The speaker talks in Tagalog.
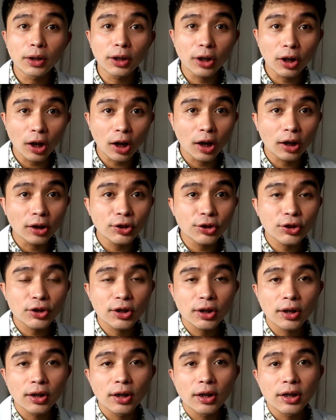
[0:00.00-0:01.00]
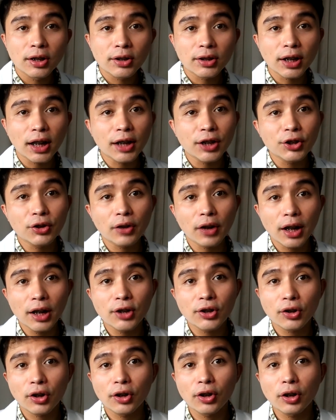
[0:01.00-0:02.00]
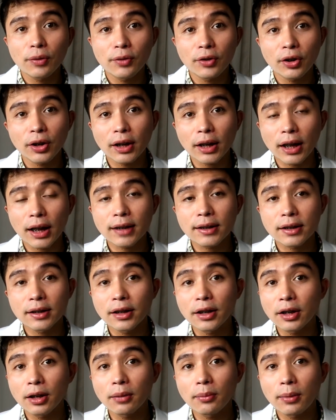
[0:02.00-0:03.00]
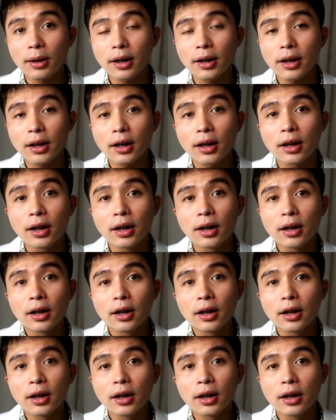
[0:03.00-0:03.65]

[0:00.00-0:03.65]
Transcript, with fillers: will cause saturation of uric acid in the body,